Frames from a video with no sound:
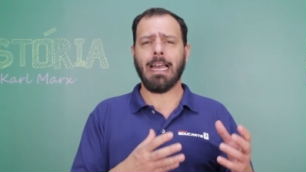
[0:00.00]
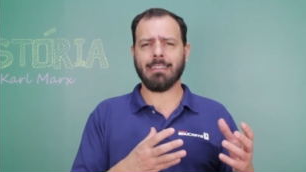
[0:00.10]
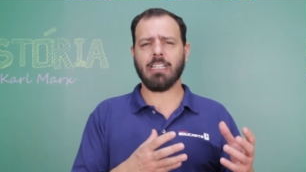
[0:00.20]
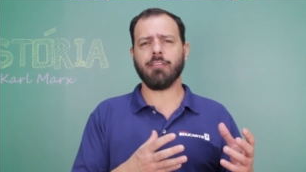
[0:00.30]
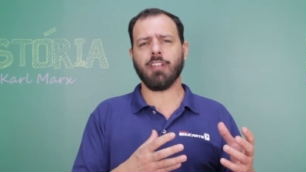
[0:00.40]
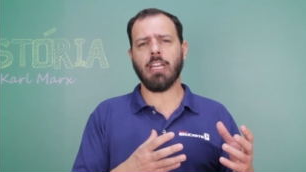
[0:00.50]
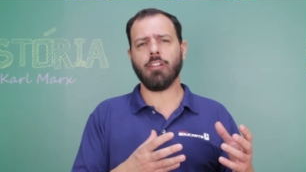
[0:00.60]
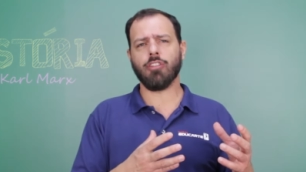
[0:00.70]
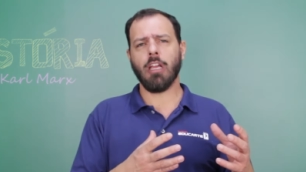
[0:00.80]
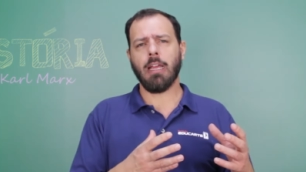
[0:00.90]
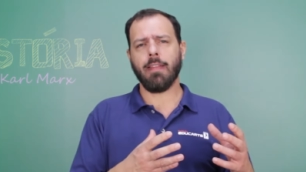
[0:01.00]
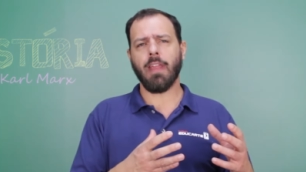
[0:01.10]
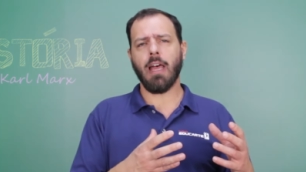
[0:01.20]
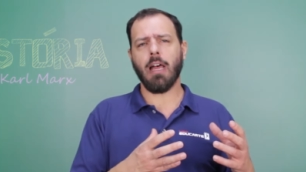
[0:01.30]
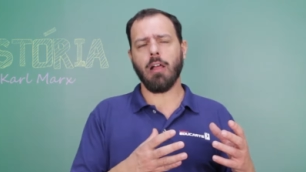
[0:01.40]
através
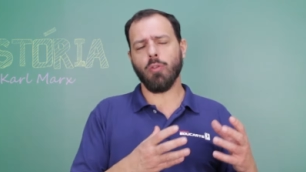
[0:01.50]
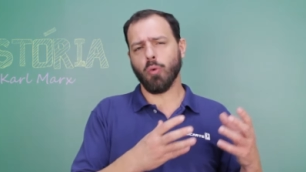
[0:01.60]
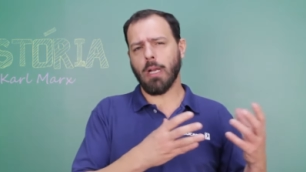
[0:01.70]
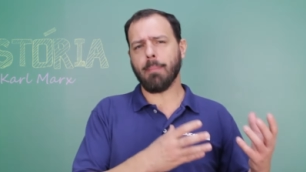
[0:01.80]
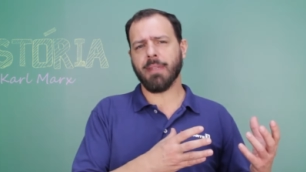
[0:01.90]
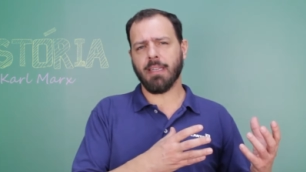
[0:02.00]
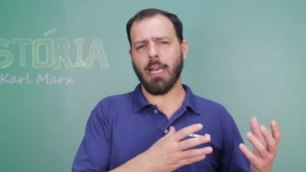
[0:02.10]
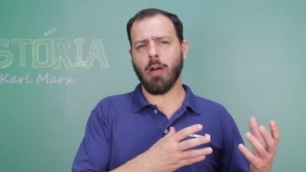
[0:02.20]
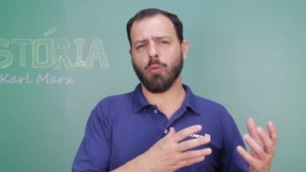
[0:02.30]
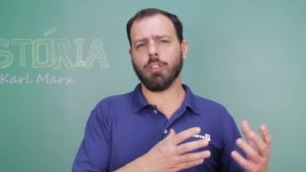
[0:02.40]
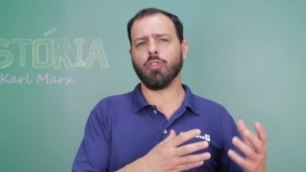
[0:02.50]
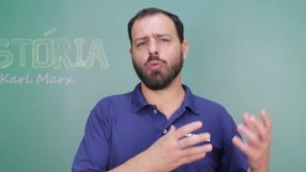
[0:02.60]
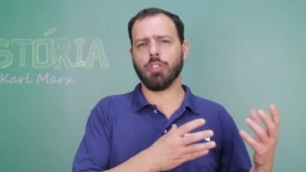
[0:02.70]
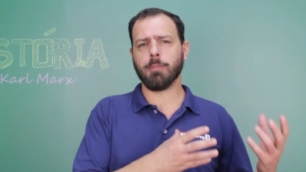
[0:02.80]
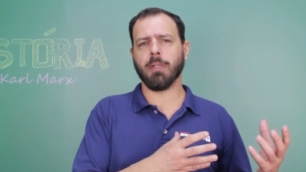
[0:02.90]
da, do capital e
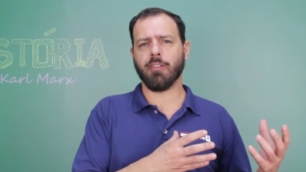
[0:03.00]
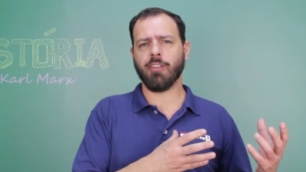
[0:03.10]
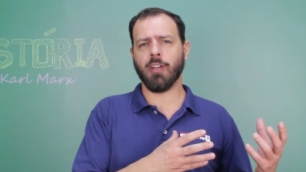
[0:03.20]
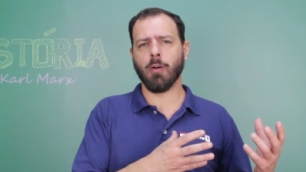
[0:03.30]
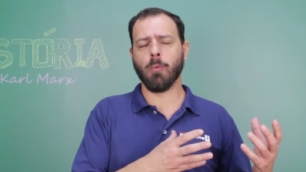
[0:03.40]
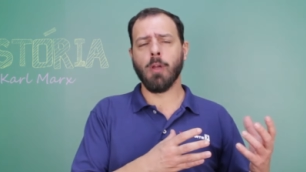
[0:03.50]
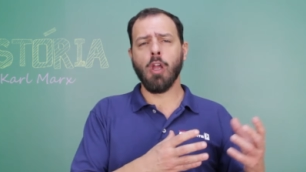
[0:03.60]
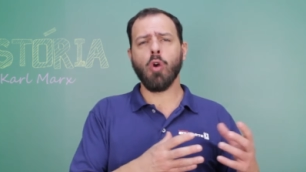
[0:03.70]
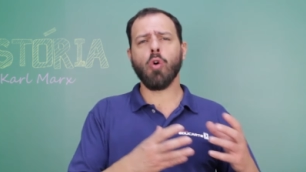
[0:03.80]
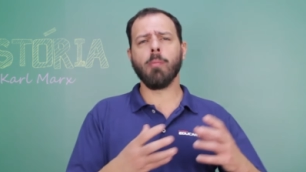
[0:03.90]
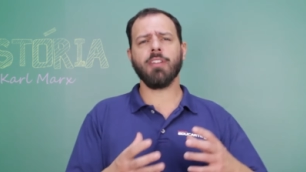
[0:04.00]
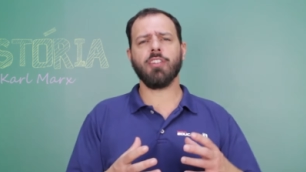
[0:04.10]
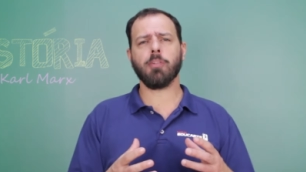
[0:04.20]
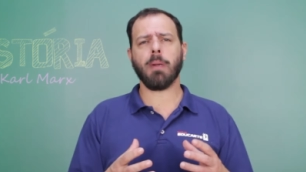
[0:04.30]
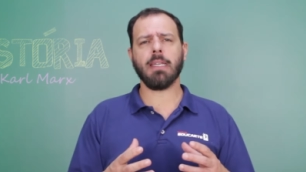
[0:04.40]
sua expansão, como
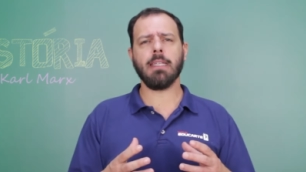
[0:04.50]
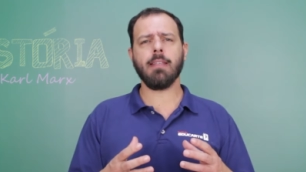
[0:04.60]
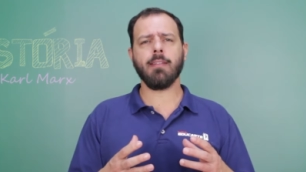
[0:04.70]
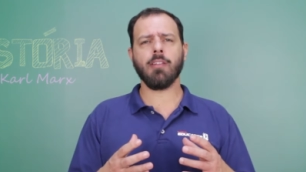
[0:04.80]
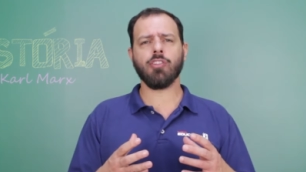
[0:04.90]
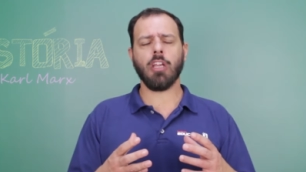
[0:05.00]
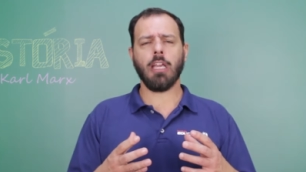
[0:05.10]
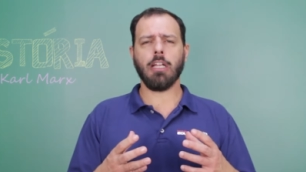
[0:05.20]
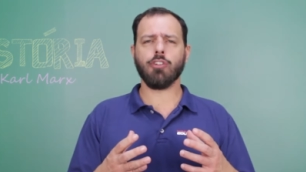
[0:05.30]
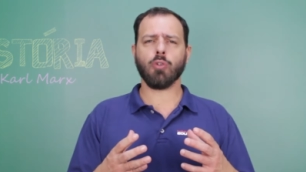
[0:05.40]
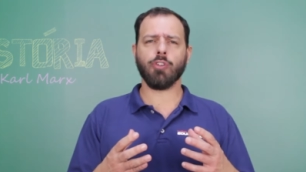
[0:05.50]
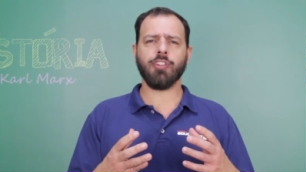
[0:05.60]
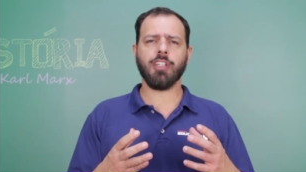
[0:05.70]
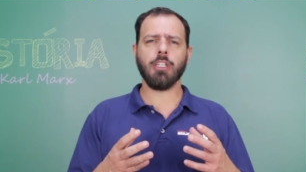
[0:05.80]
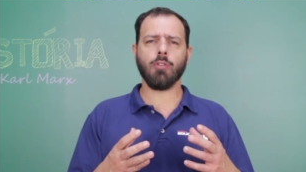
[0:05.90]
esses países eles
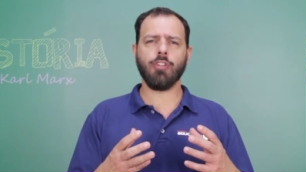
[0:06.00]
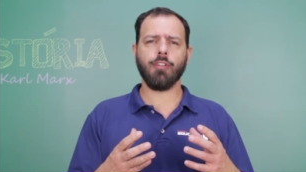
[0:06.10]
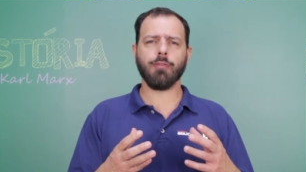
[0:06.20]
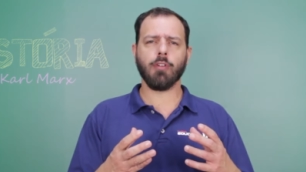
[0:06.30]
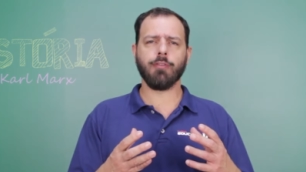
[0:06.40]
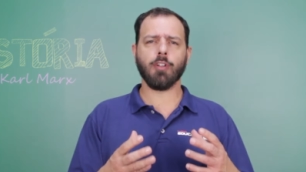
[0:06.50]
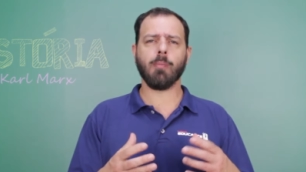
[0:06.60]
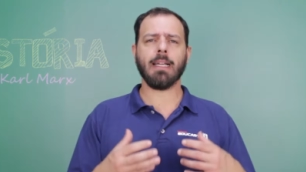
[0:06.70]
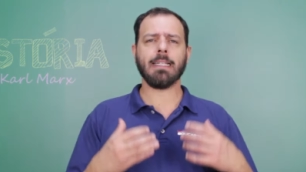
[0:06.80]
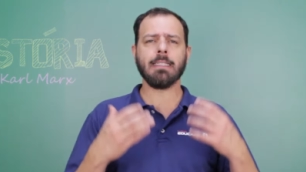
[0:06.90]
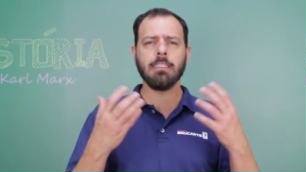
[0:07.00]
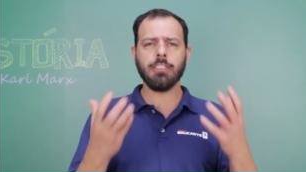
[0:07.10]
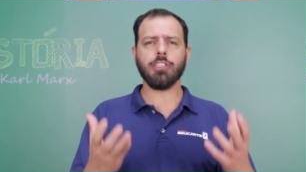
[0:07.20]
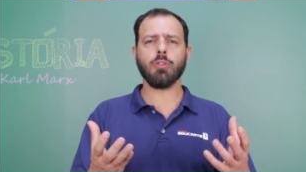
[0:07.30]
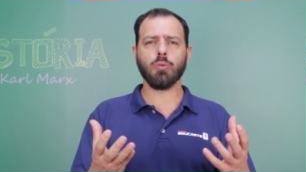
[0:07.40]
conseguiram desenvolver uma
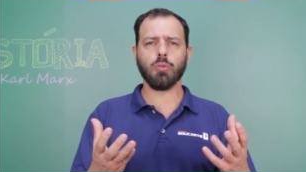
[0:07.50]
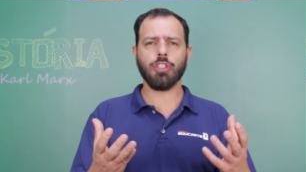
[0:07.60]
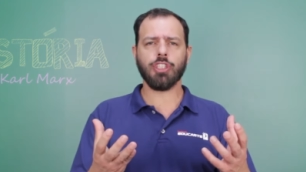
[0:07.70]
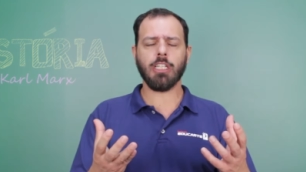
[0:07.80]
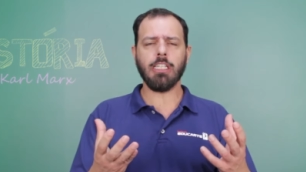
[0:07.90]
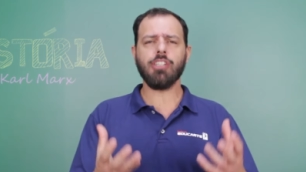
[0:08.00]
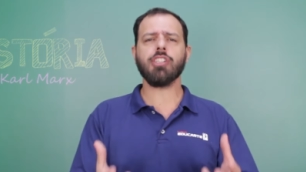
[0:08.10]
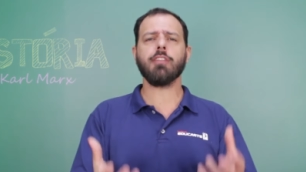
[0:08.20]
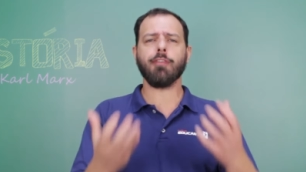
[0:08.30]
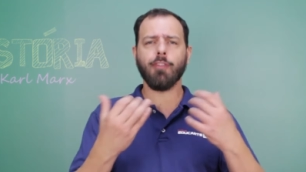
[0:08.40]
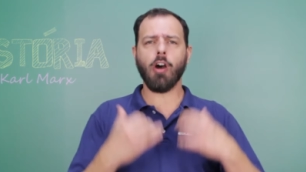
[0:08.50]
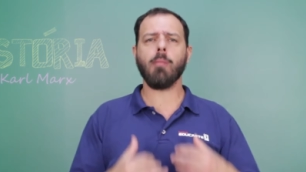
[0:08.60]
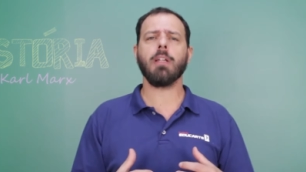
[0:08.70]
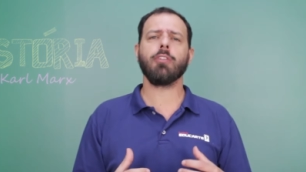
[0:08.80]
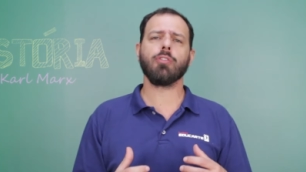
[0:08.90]
grande indústria e de que
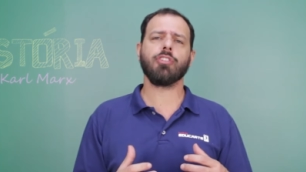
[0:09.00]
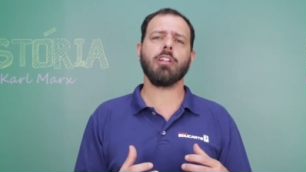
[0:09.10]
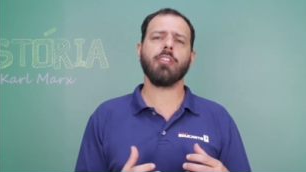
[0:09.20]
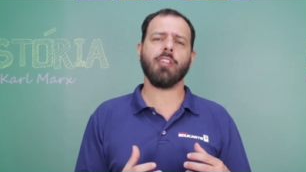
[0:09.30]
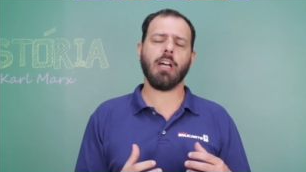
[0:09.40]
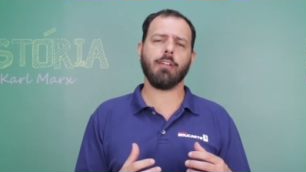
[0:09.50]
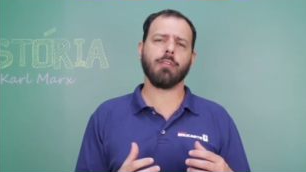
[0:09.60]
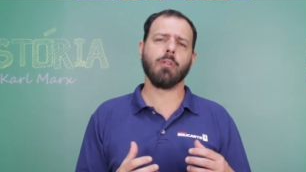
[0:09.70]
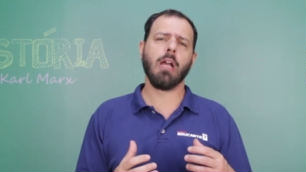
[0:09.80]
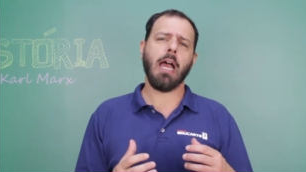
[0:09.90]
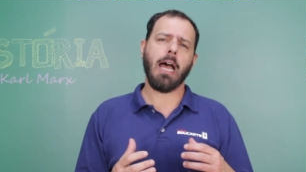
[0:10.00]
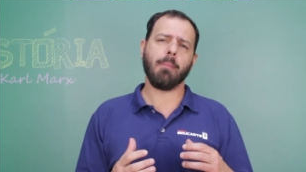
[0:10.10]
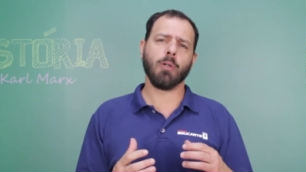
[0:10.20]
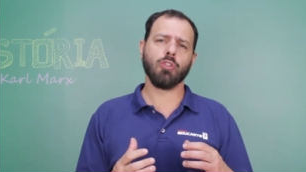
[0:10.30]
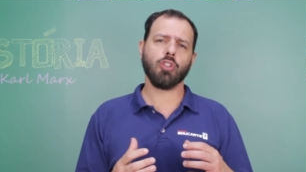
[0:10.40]
forma eles utilizavam
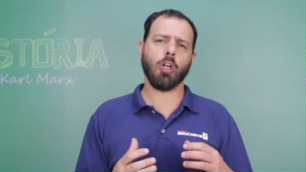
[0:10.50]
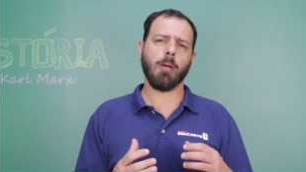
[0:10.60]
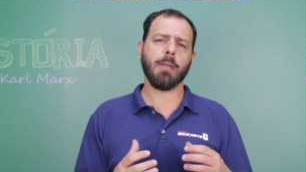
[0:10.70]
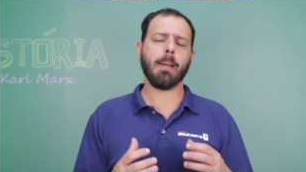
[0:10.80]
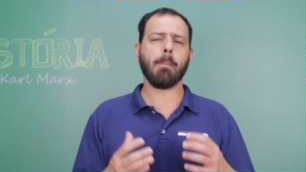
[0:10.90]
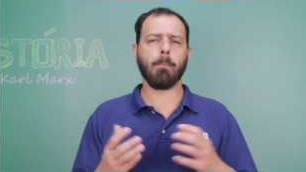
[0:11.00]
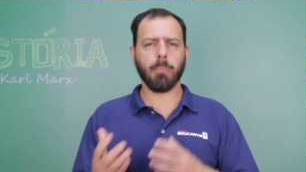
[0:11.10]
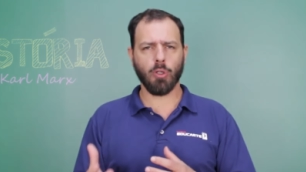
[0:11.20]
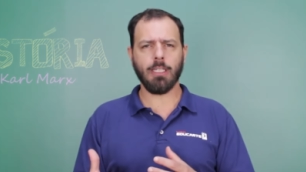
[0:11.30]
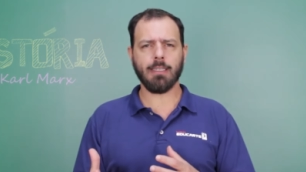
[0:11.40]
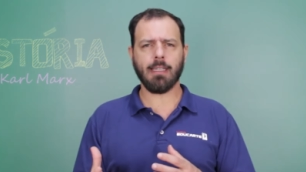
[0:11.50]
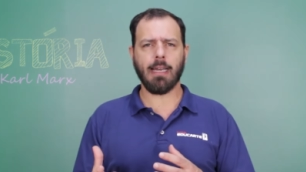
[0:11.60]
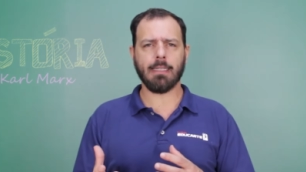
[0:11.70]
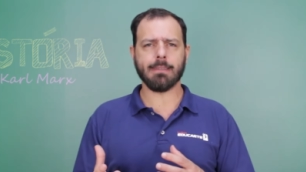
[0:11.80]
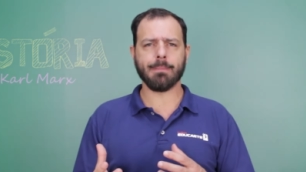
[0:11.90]
a mão de obra
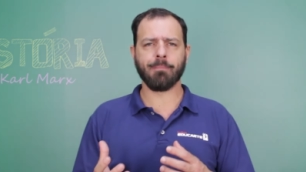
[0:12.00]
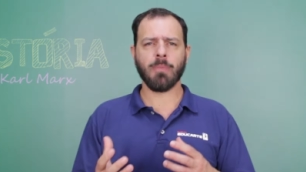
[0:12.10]
proletária.